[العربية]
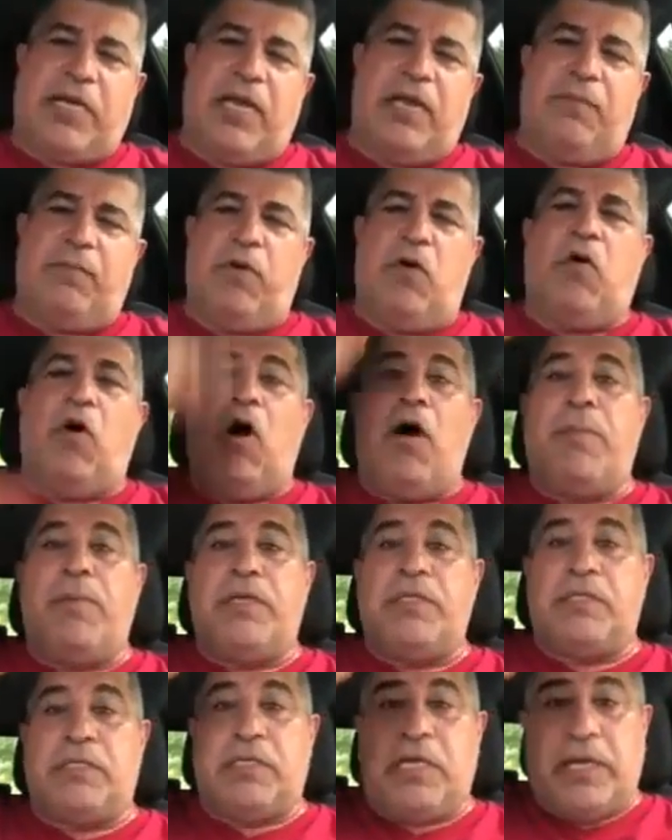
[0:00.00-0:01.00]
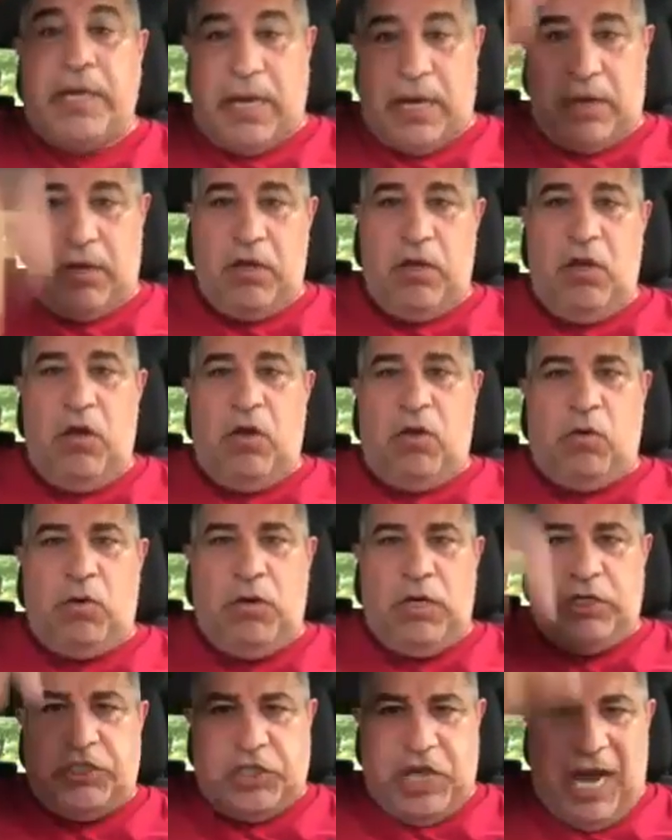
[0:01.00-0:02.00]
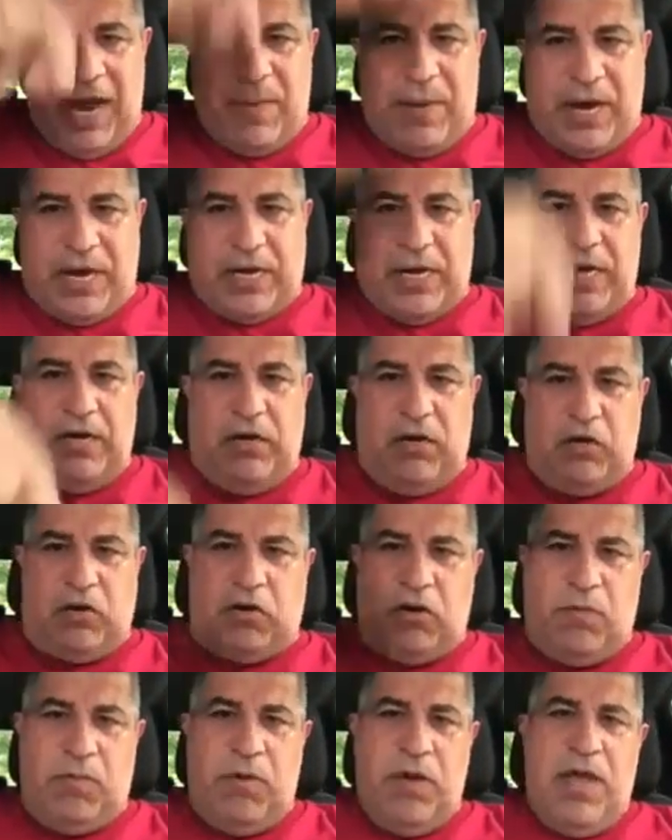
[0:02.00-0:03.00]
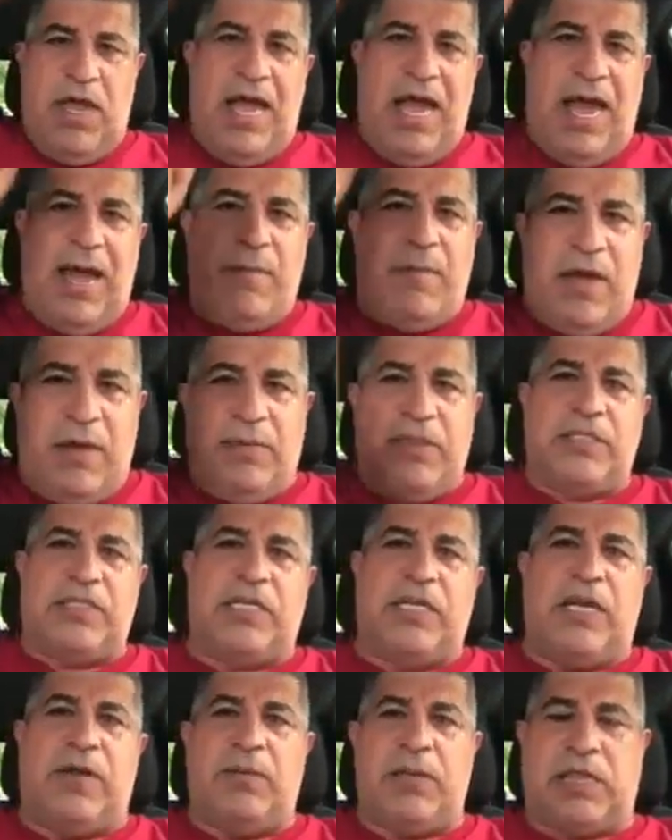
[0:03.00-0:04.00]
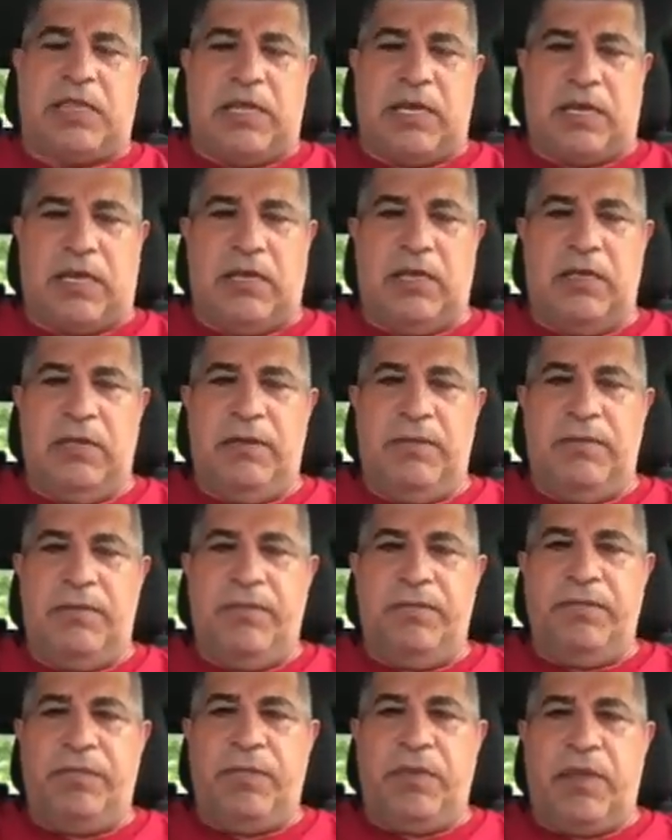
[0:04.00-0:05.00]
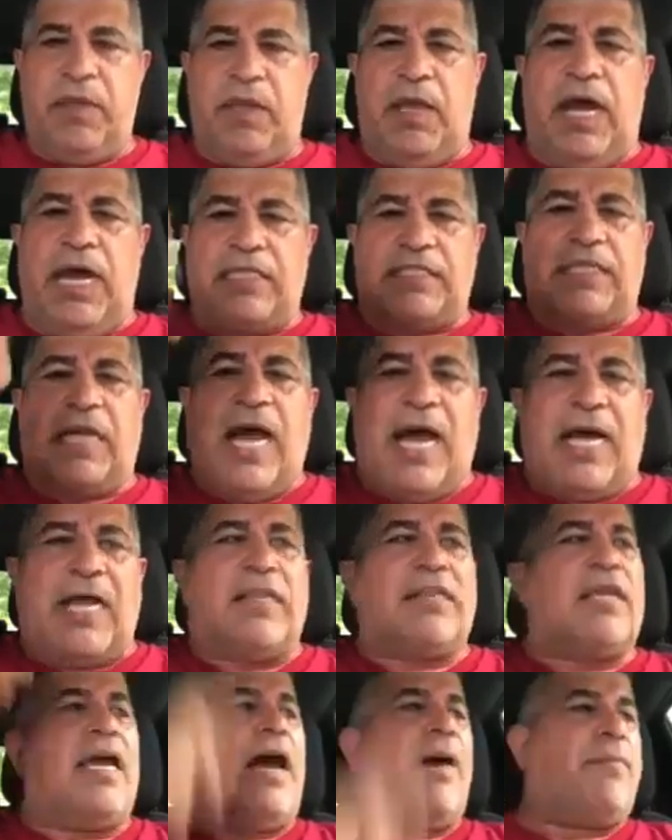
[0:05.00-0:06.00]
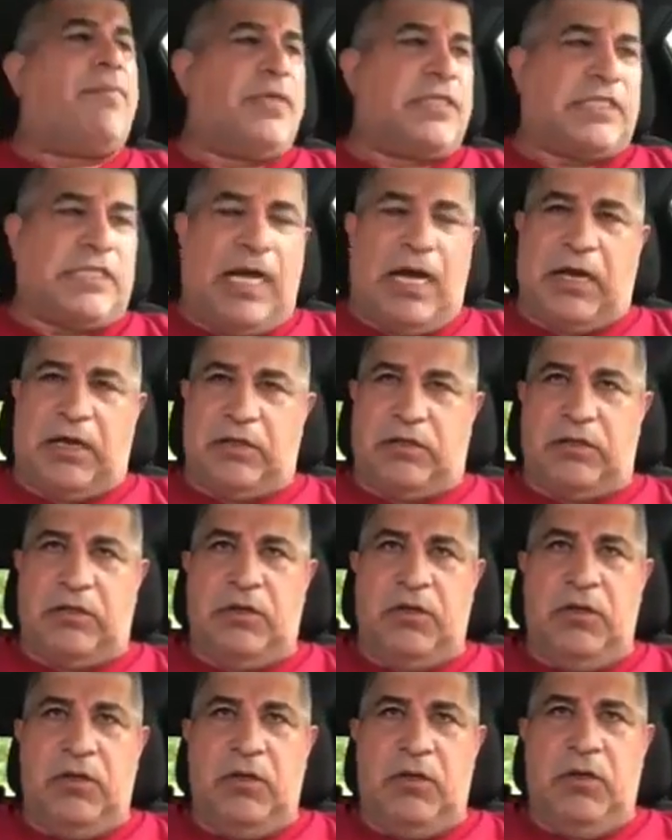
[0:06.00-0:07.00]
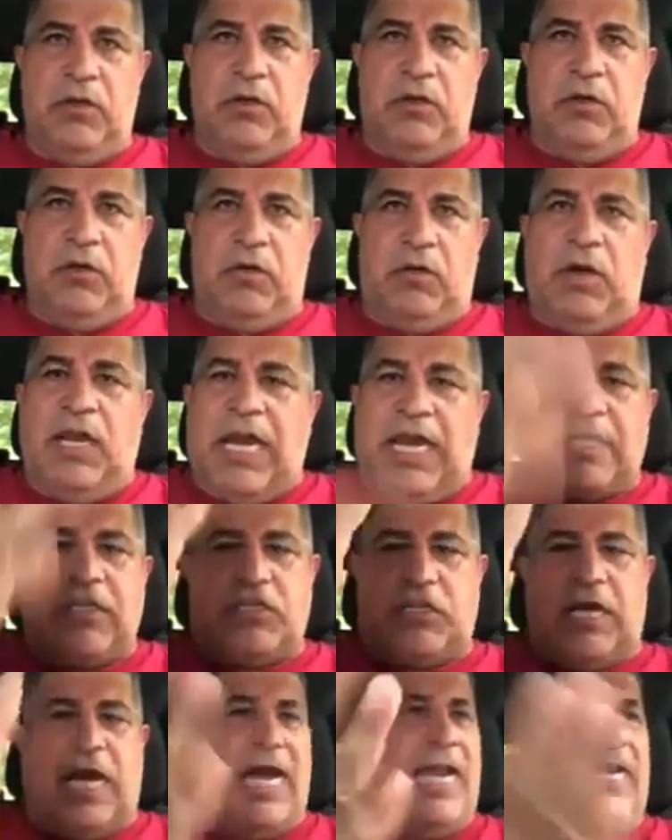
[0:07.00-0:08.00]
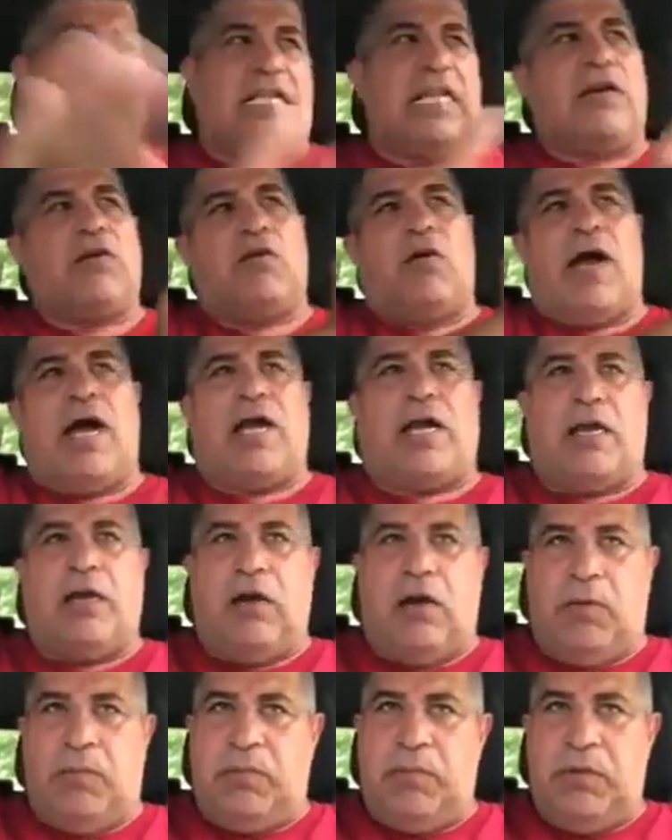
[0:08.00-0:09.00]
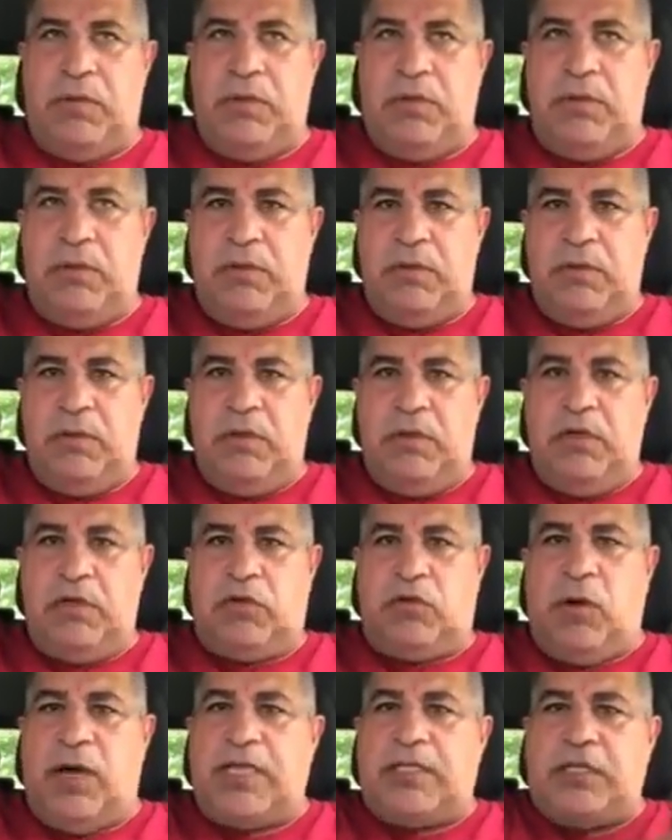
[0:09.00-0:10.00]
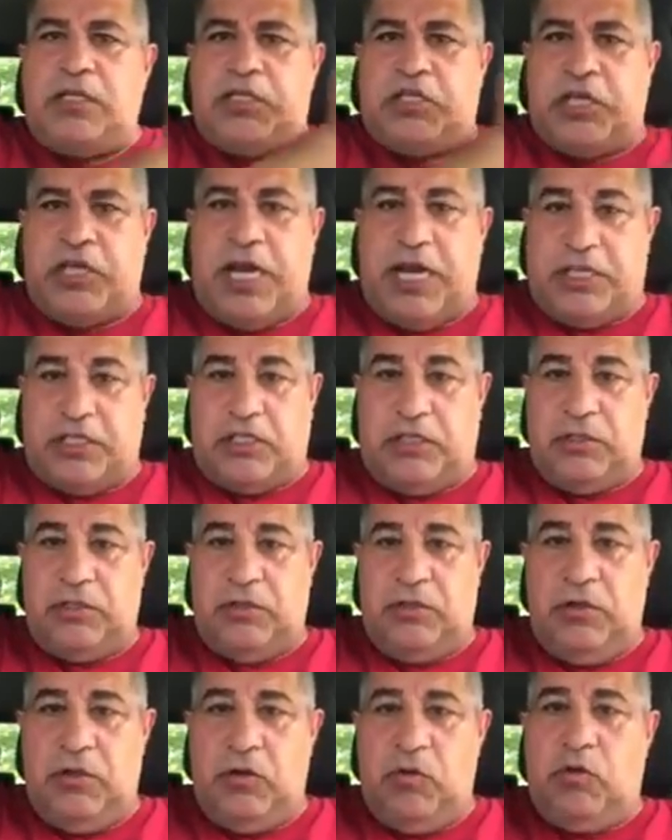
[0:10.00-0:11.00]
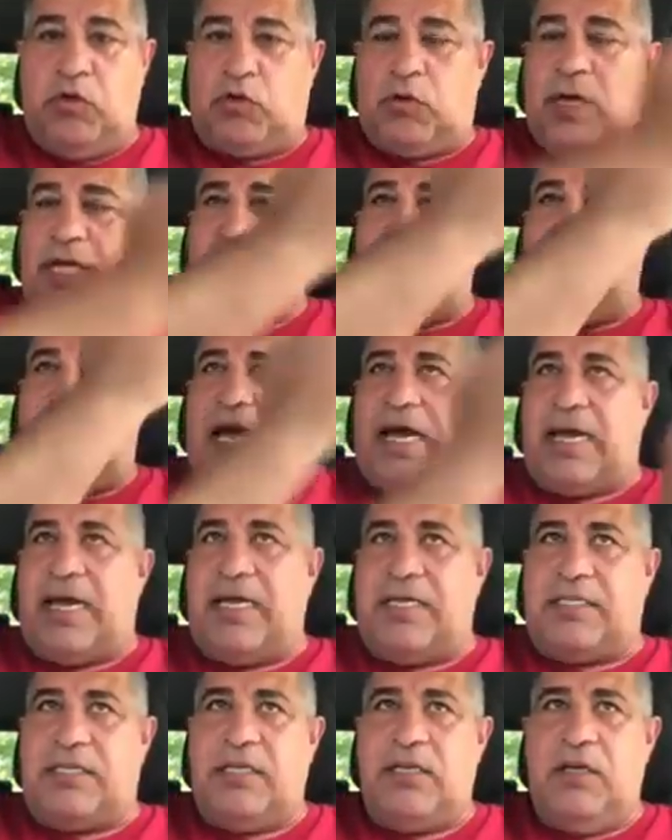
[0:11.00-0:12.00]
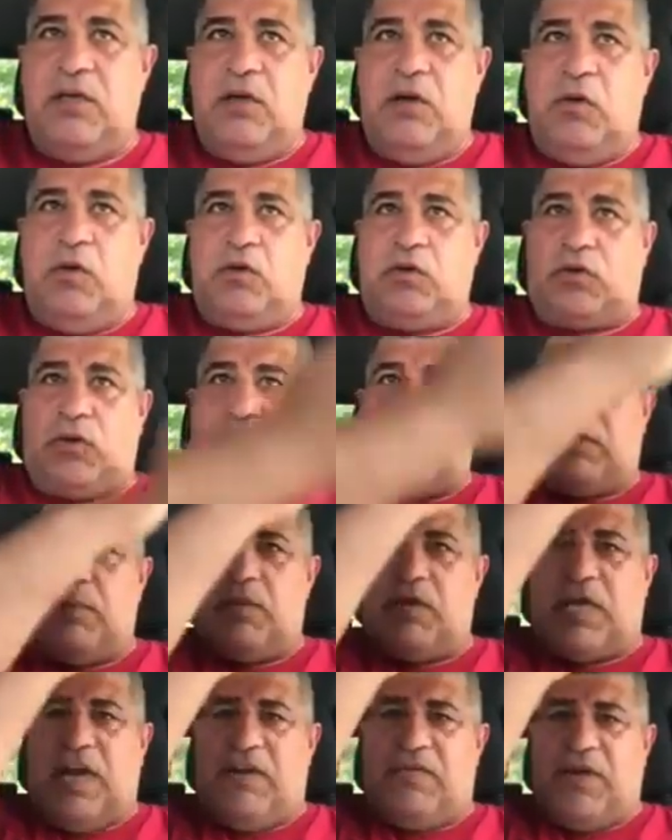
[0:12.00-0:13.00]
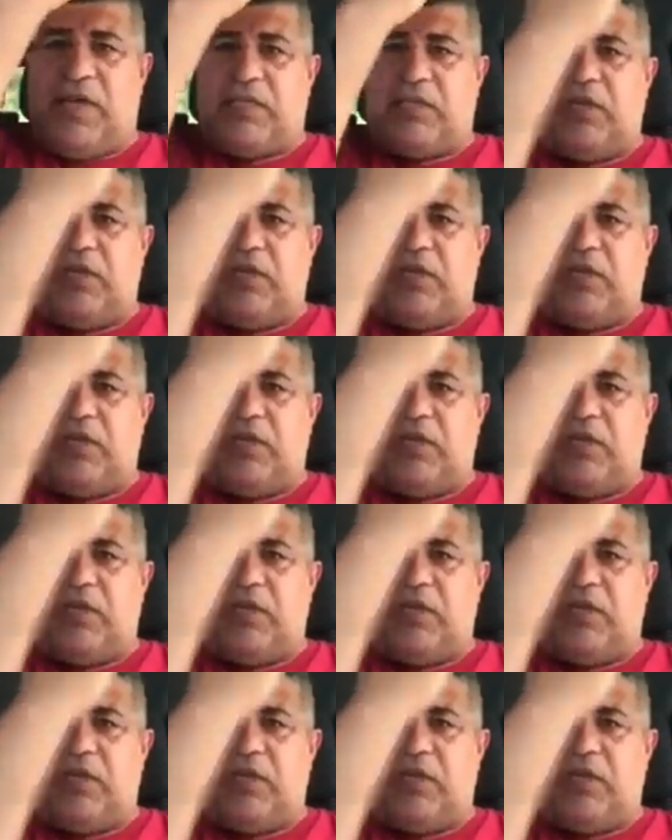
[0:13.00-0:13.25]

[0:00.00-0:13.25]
كلب وابن زنا والجابك للحكم هم ابن زنا مثلك يا ساقط يا ابن الساقط ولك ايش قالت لك روحك اليوم تودي جيش وتودي حرس وتودي مكافحه